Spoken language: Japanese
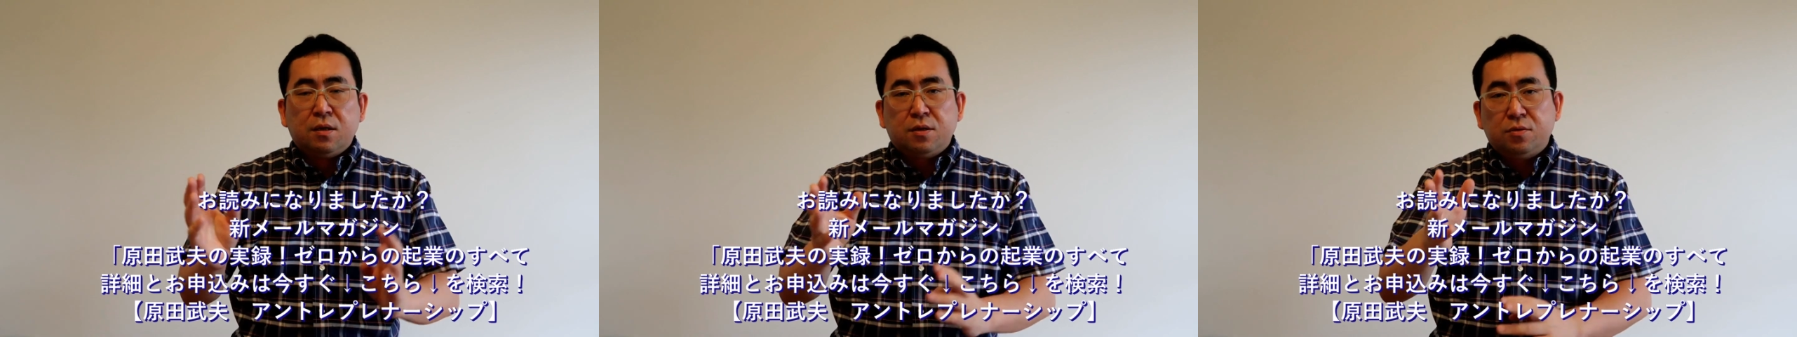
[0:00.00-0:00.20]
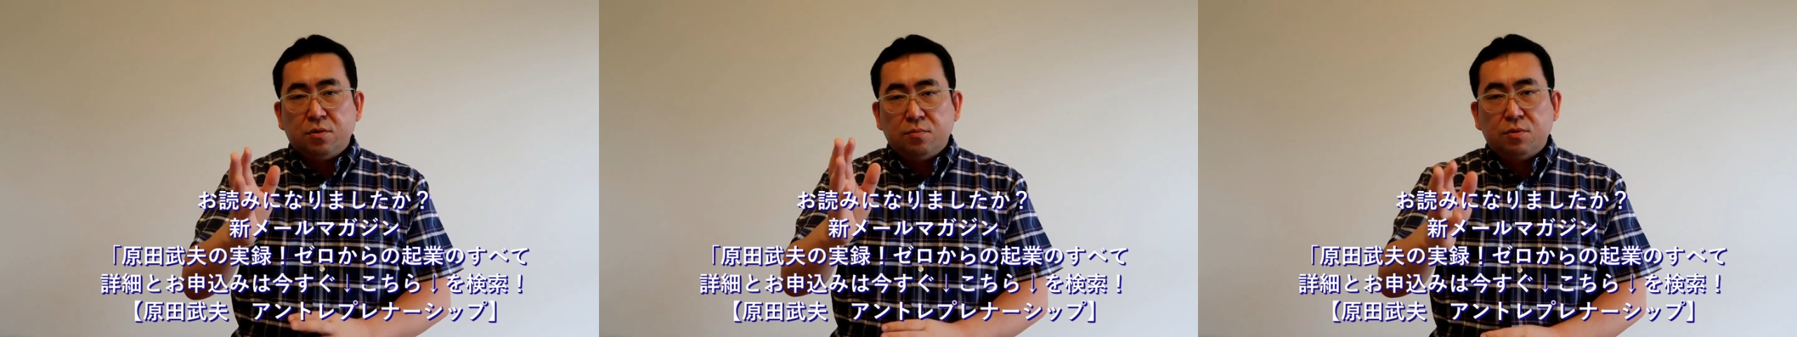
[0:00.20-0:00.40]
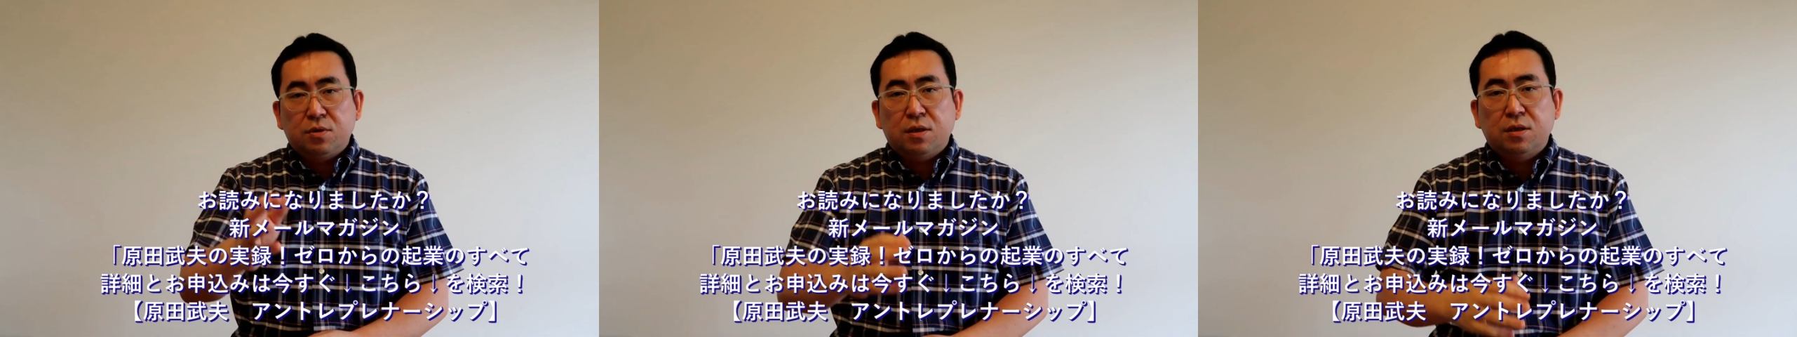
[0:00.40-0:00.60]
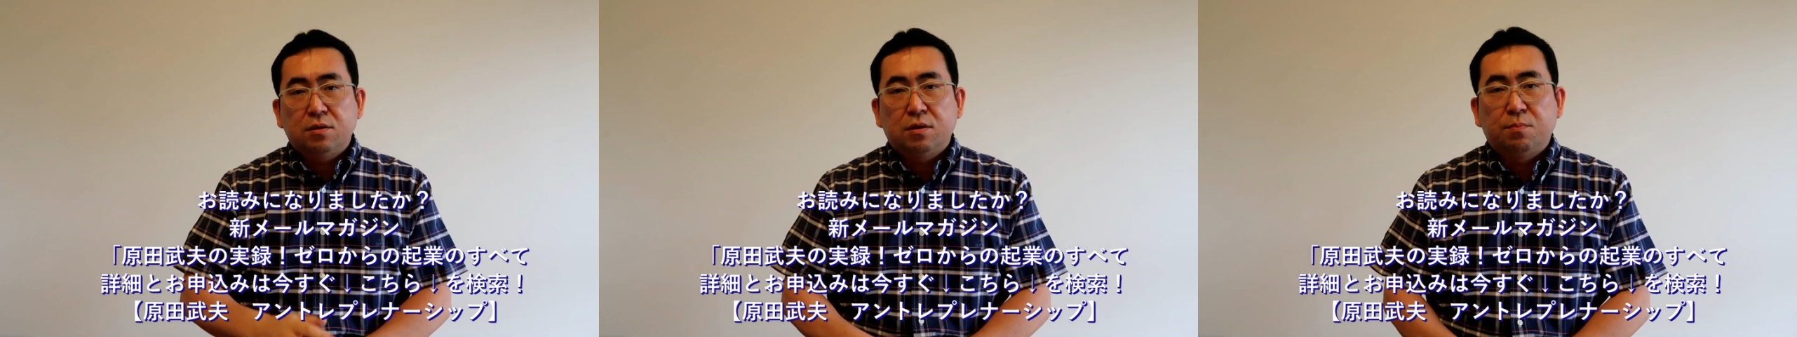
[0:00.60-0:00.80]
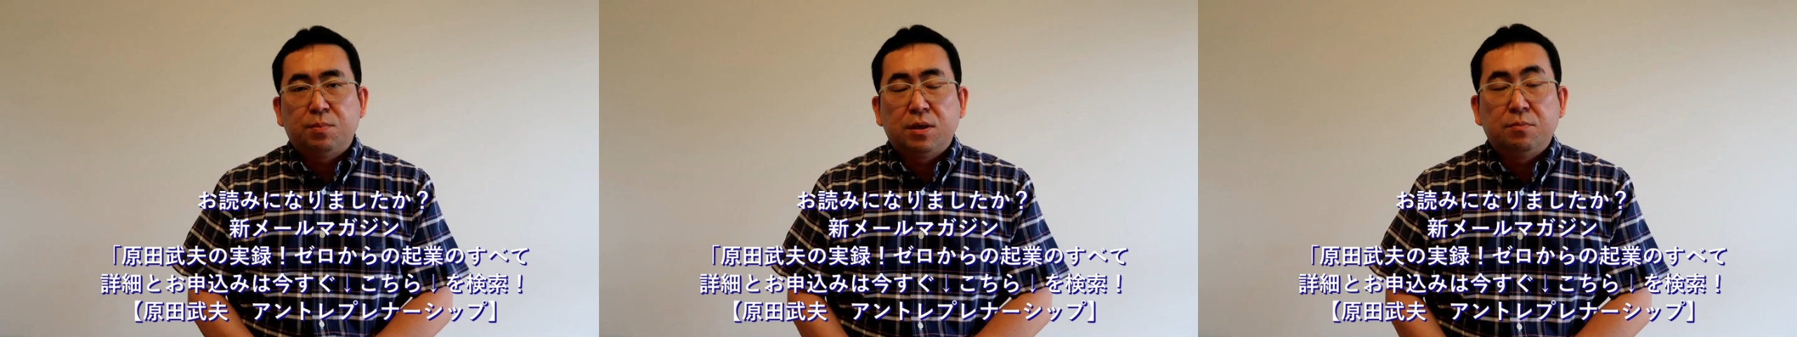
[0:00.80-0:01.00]
非常に難しい
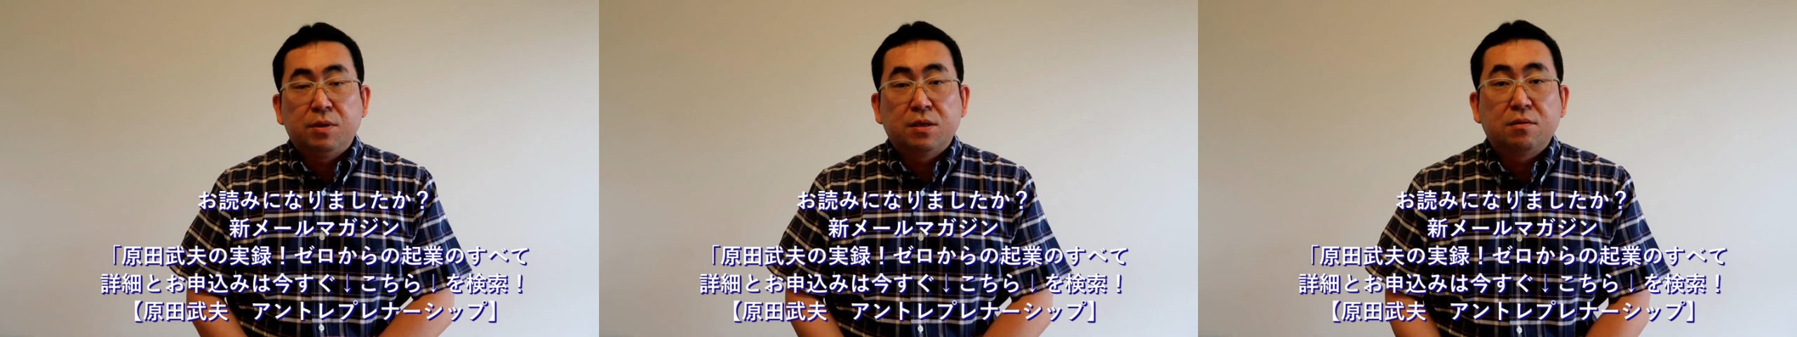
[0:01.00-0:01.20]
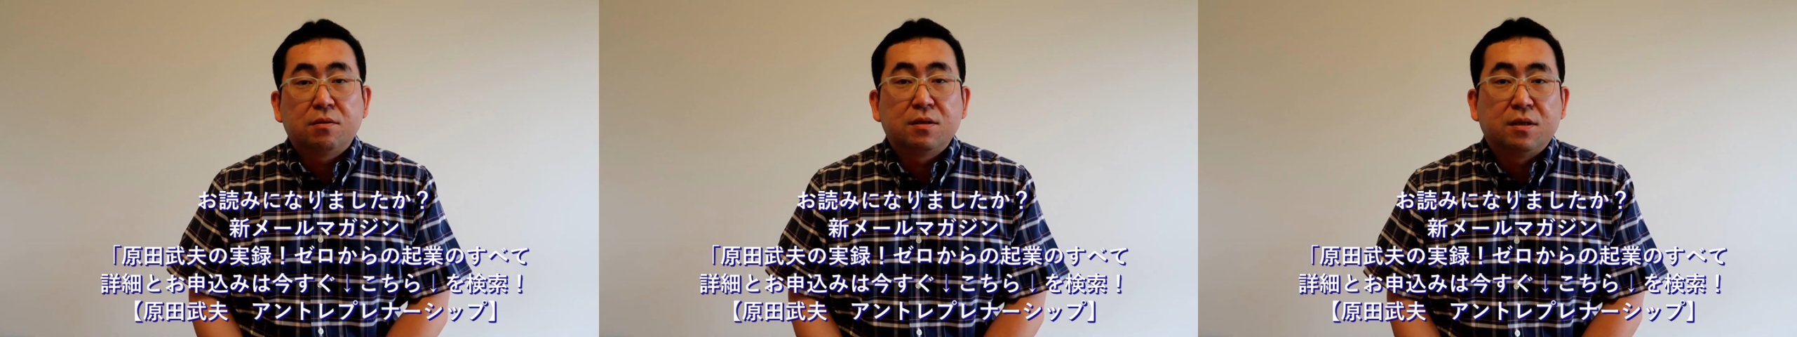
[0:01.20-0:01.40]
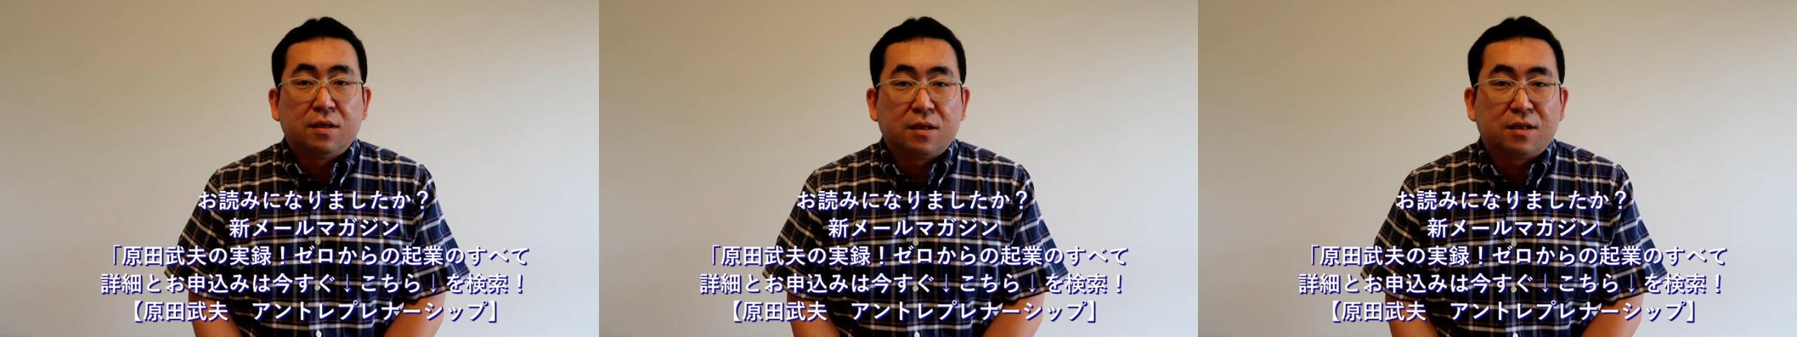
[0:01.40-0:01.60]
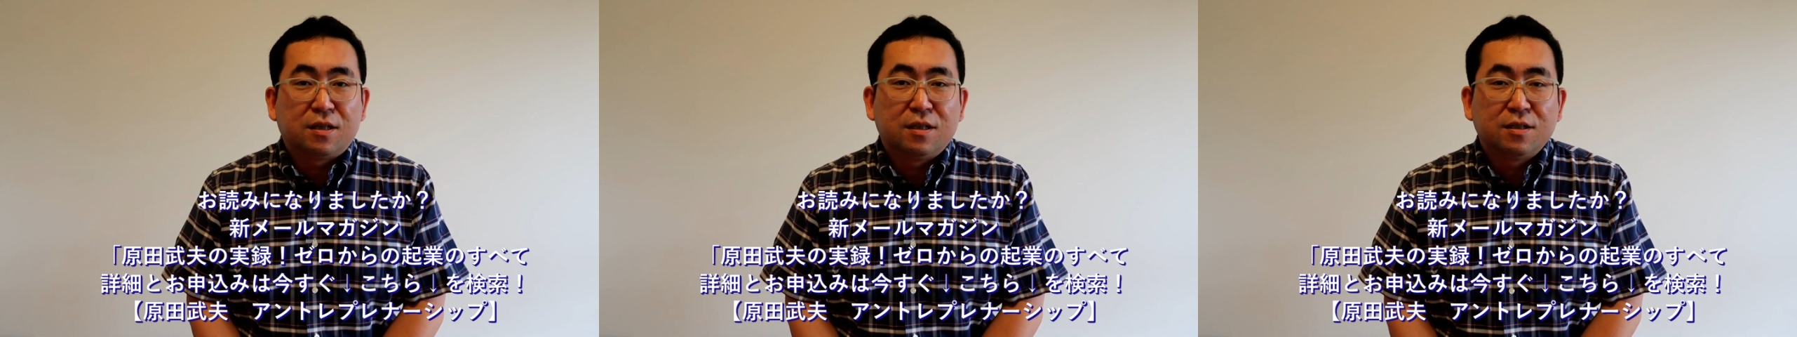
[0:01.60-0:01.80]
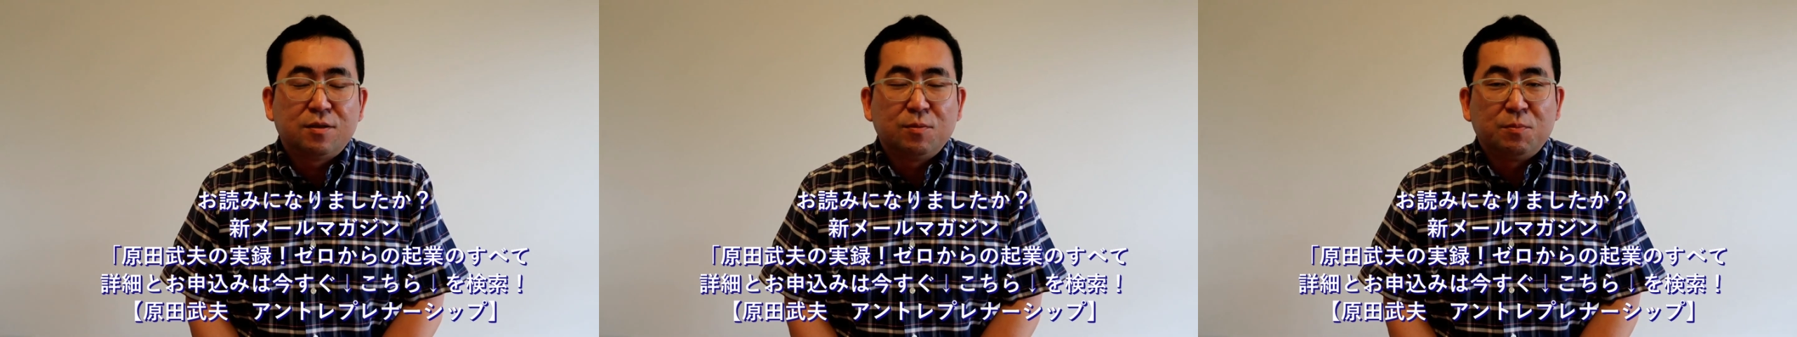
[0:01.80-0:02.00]
のはやっぱり皆様方ね、
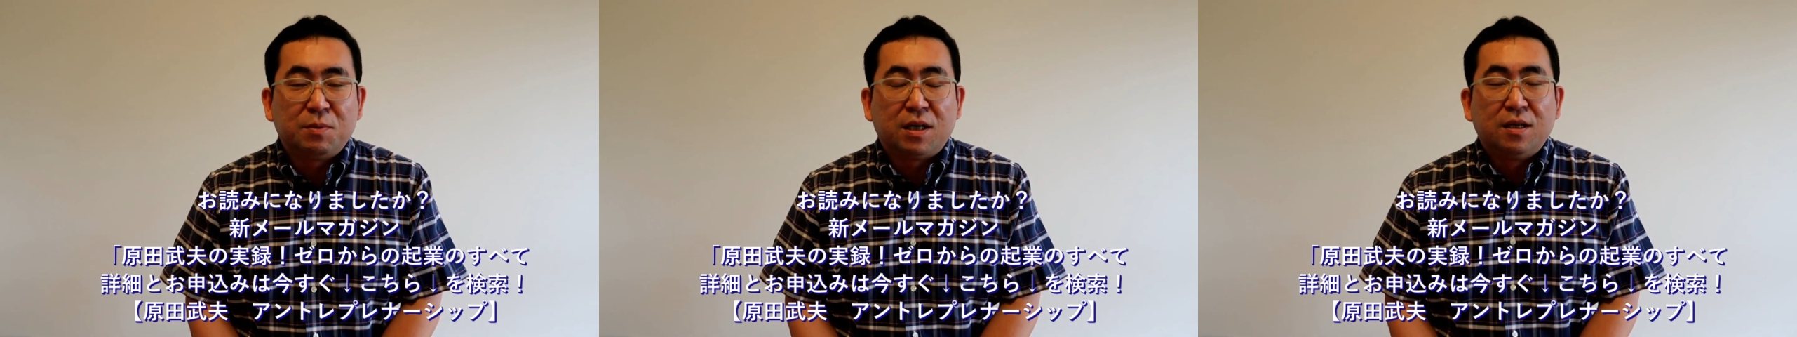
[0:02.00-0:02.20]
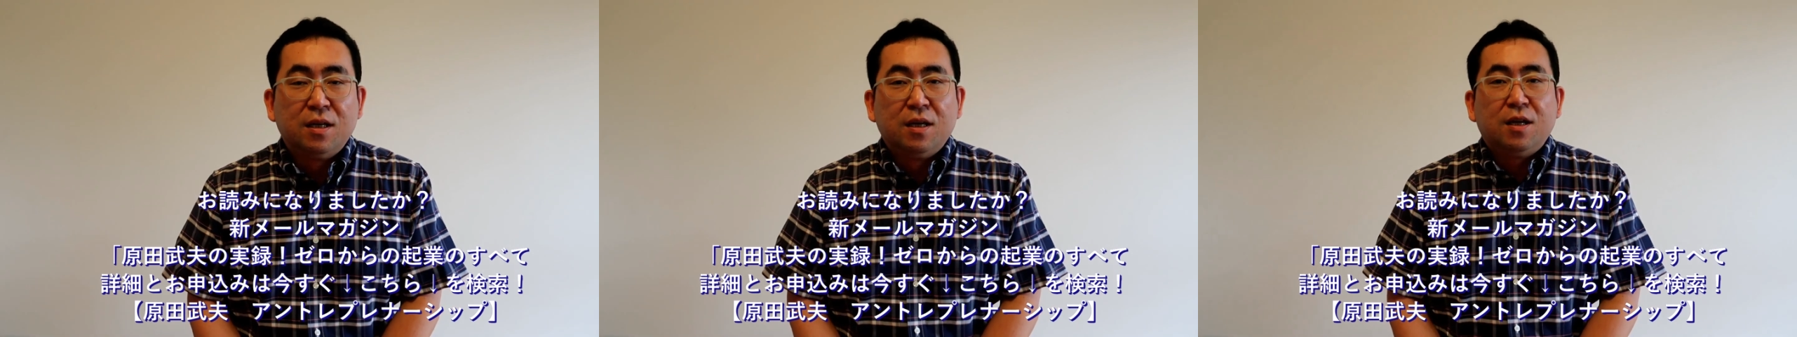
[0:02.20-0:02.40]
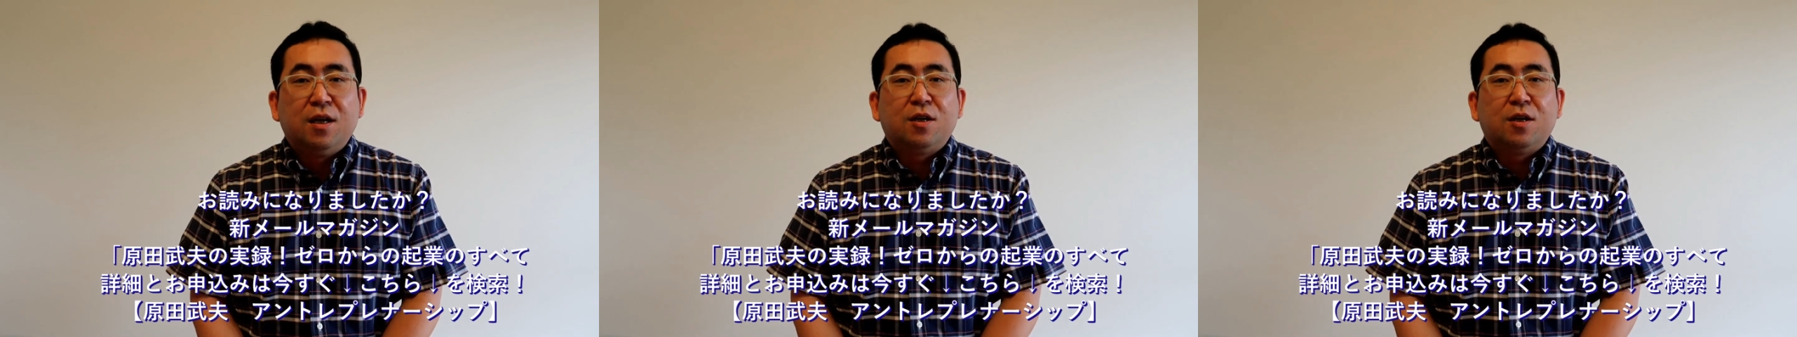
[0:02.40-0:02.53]
必ずしもまあ、